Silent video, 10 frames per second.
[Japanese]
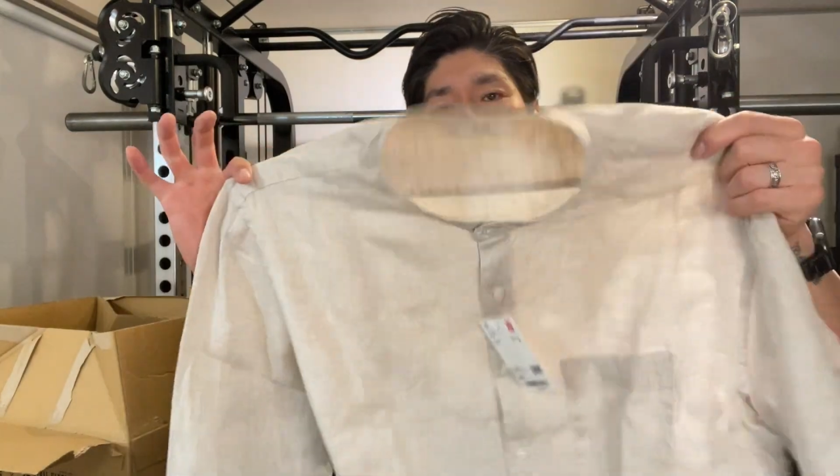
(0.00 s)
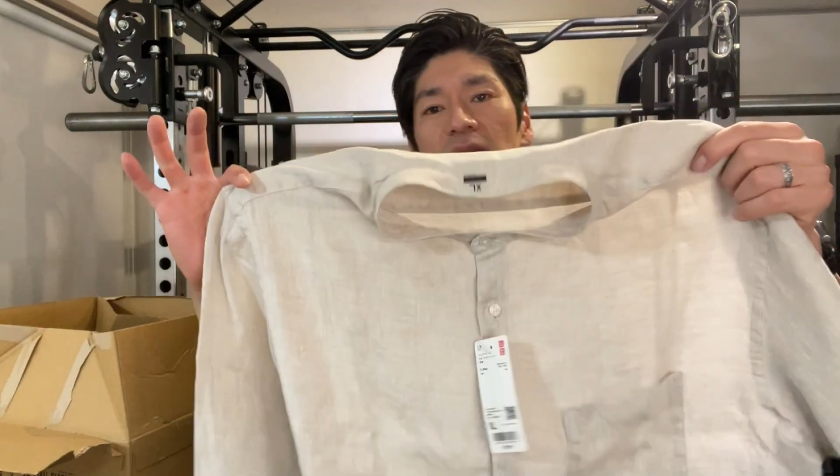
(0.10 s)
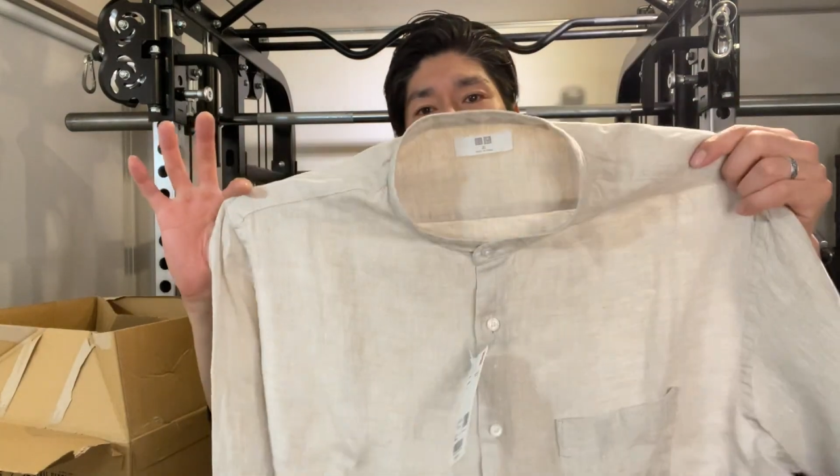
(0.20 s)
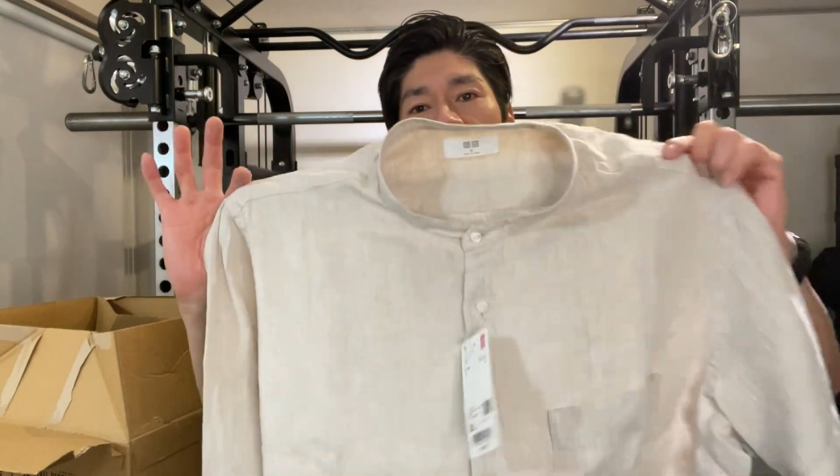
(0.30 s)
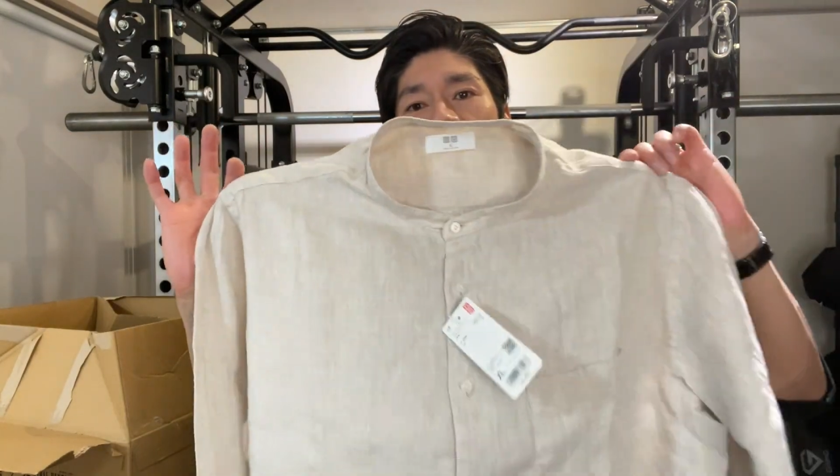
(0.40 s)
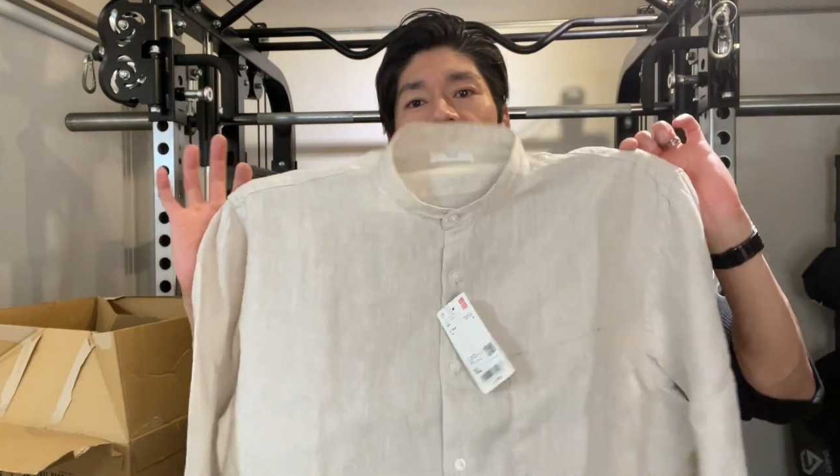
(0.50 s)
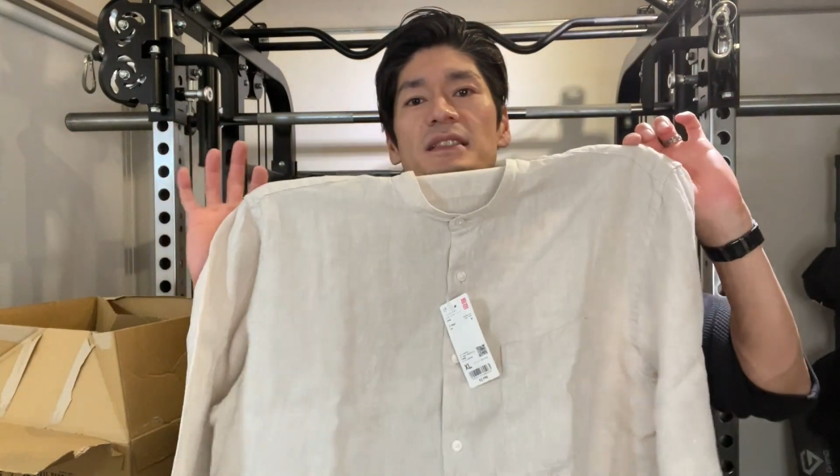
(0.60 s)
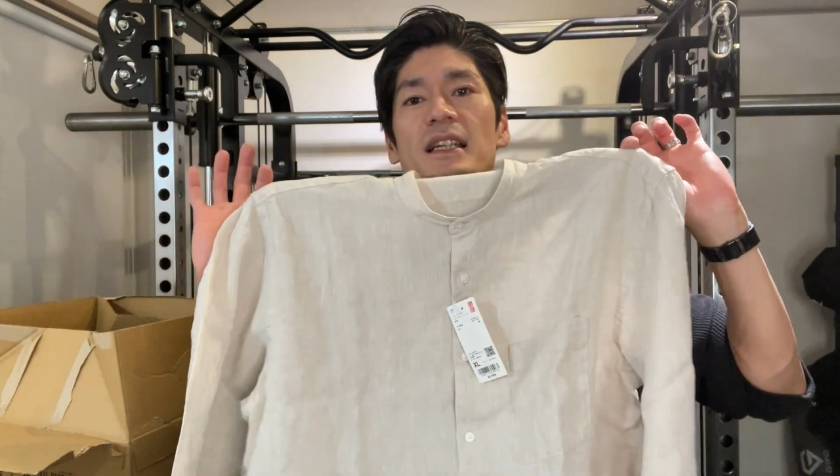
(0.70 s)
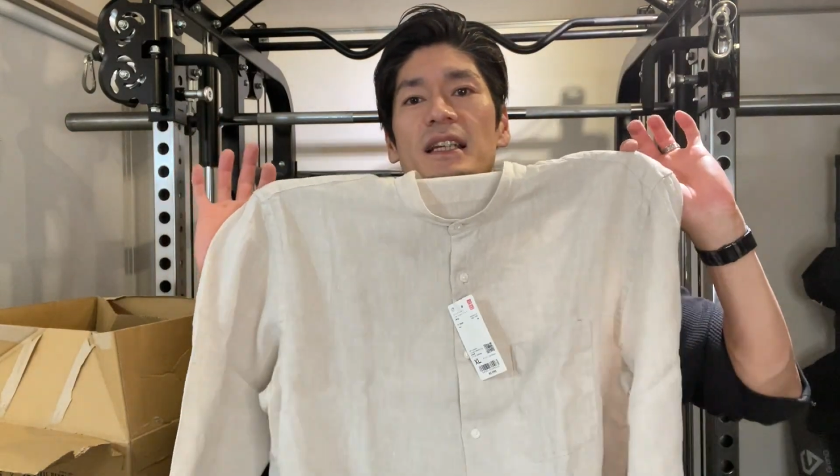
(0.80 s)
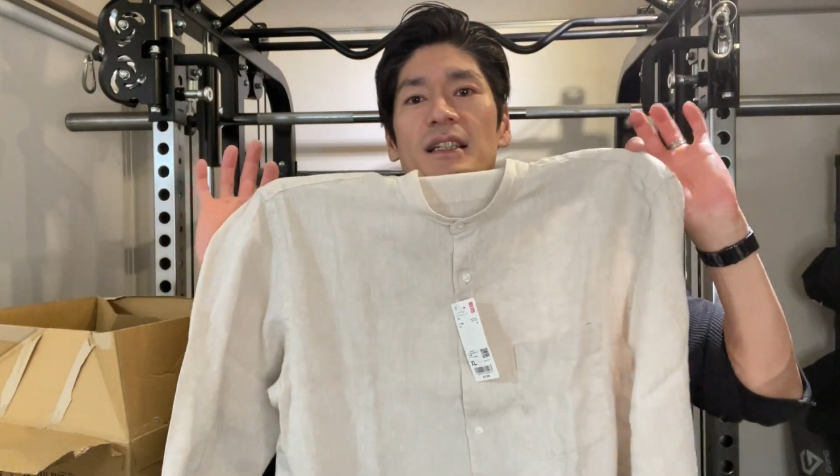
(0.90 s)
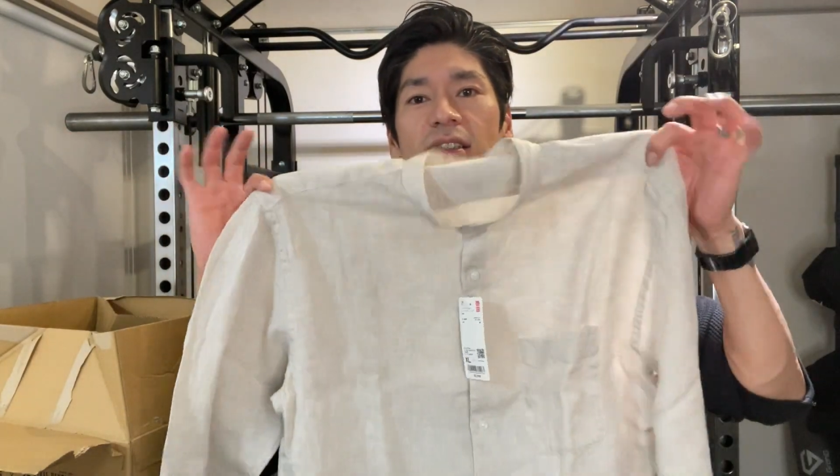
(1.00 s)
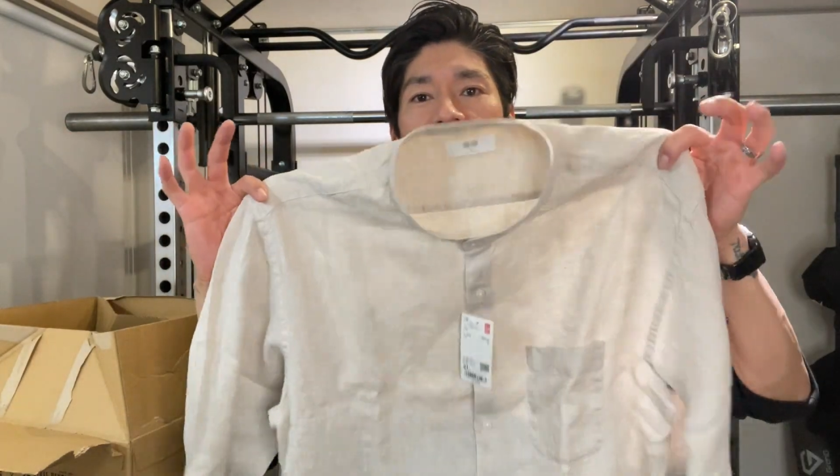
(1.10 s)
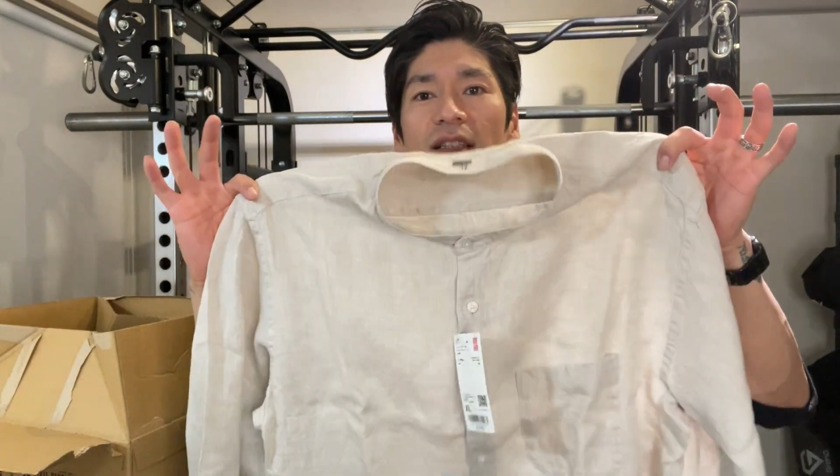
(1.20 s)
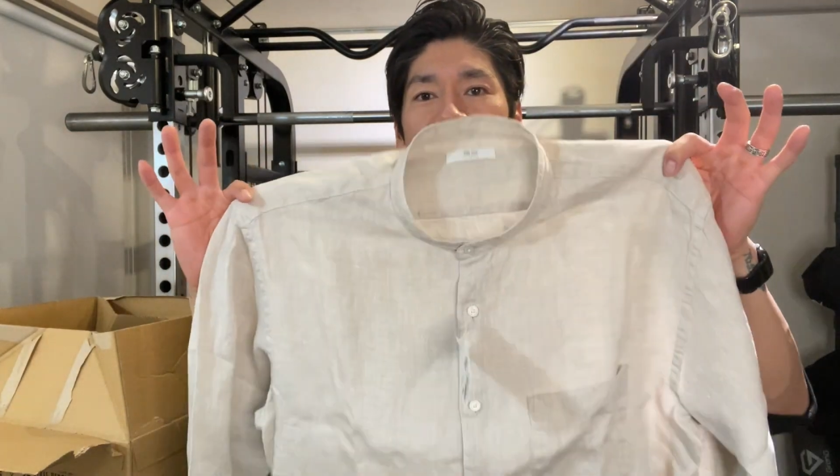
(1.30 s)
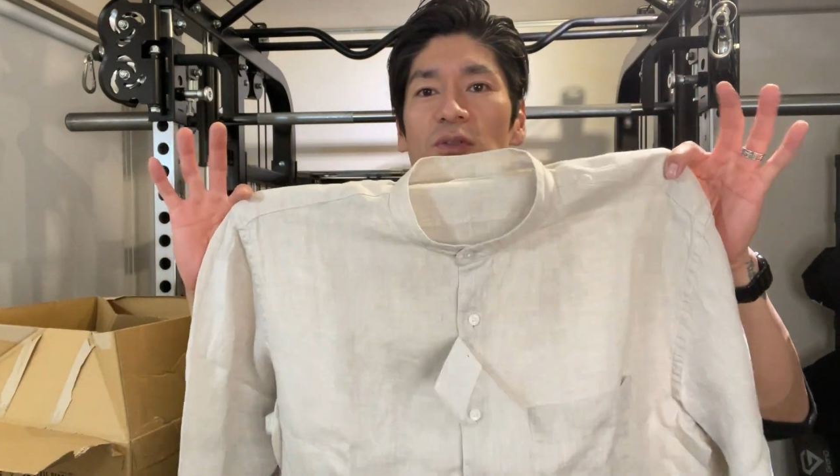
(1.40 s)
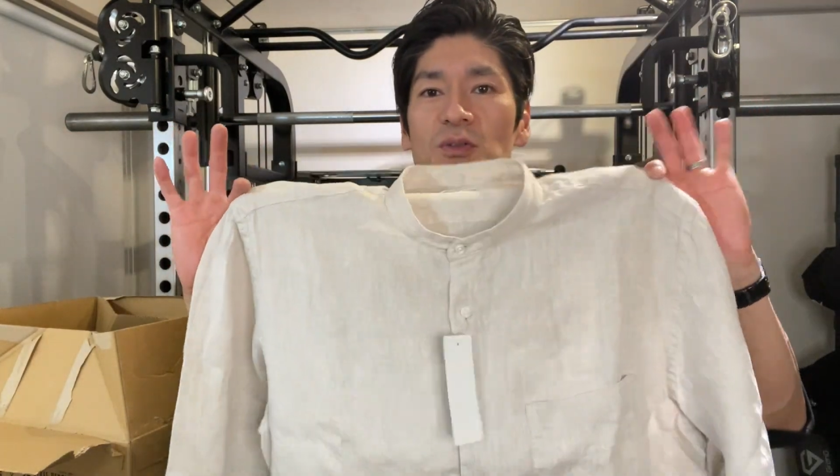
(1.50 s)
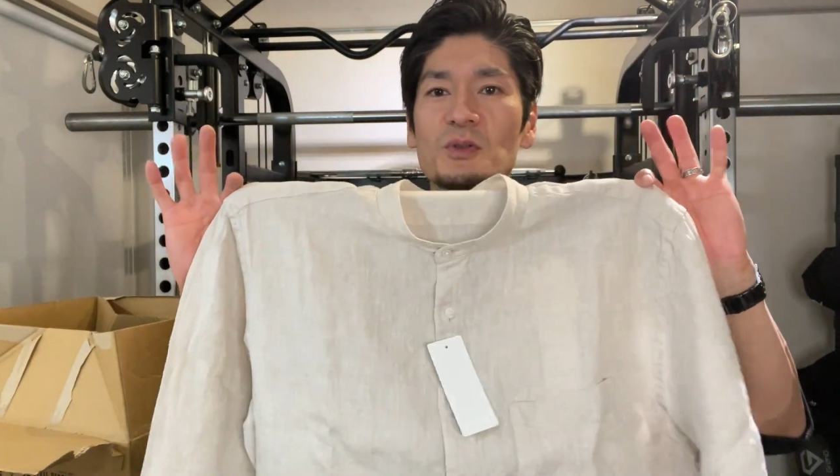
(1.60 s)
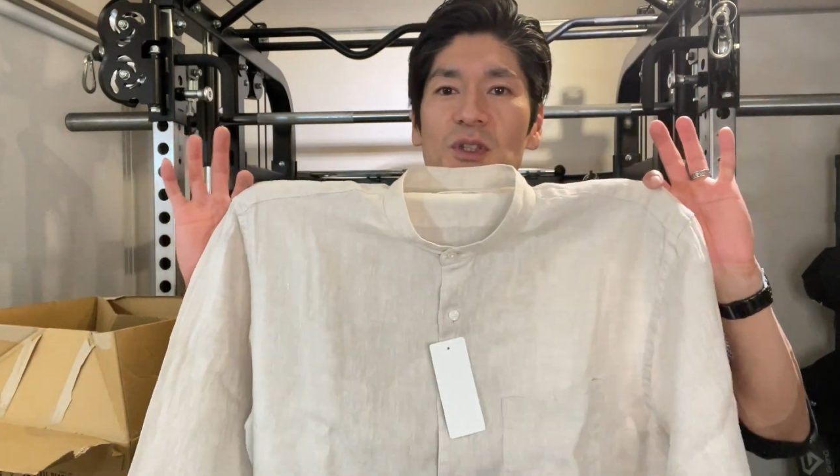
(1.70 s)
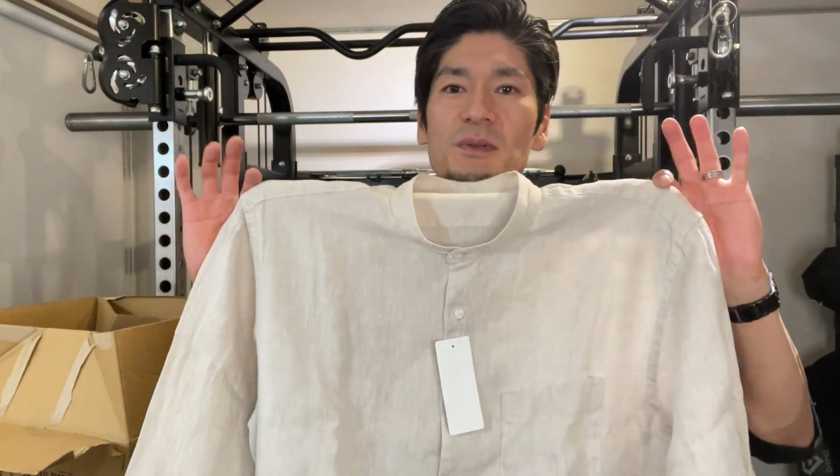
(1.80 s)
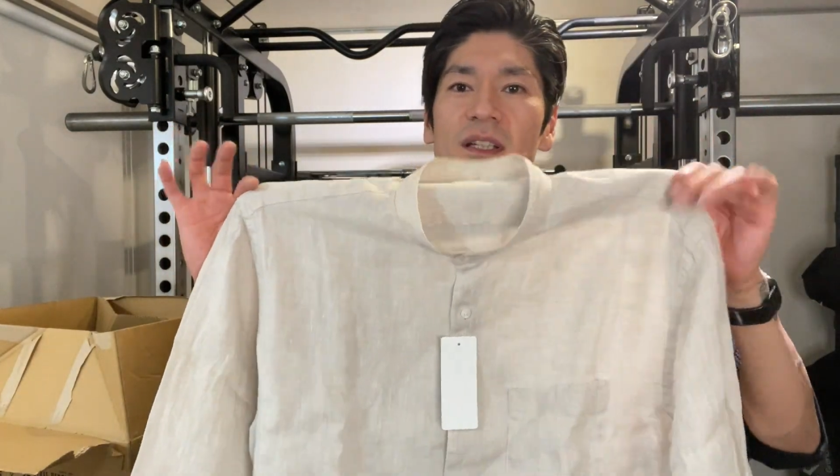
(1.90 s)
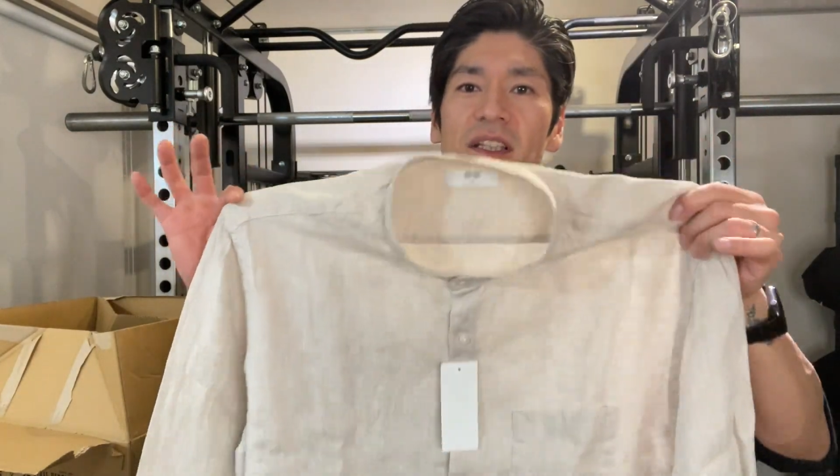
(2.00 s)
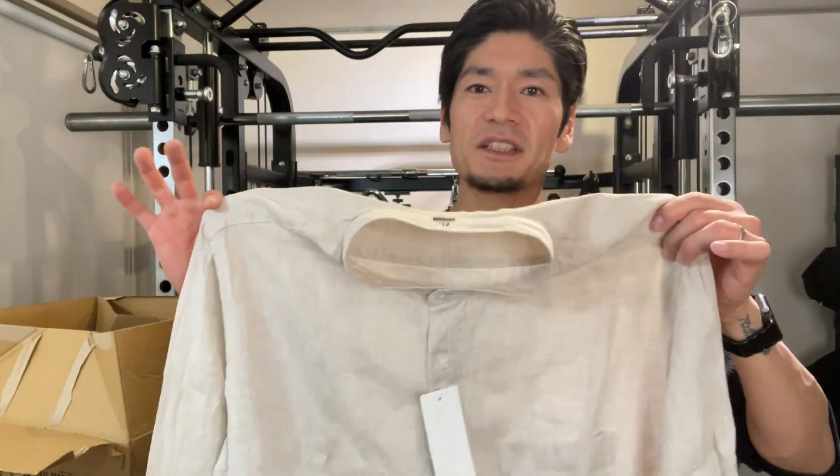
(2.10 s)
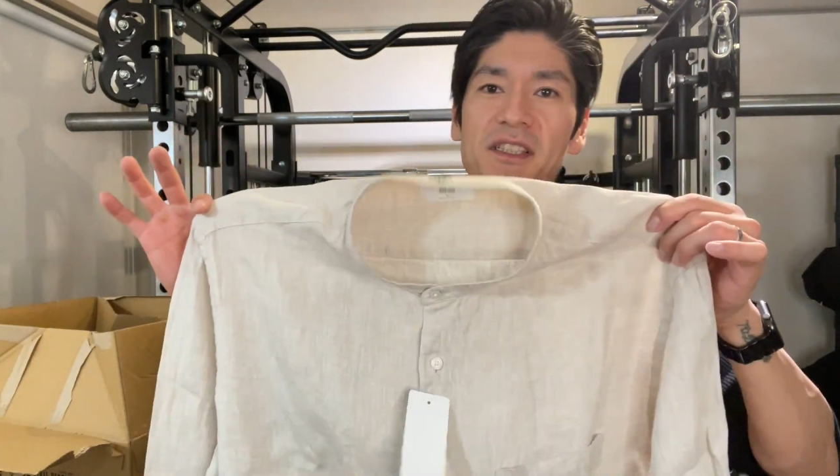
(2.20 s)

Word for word: いこんな感じですねちょっとそういう意味ではね、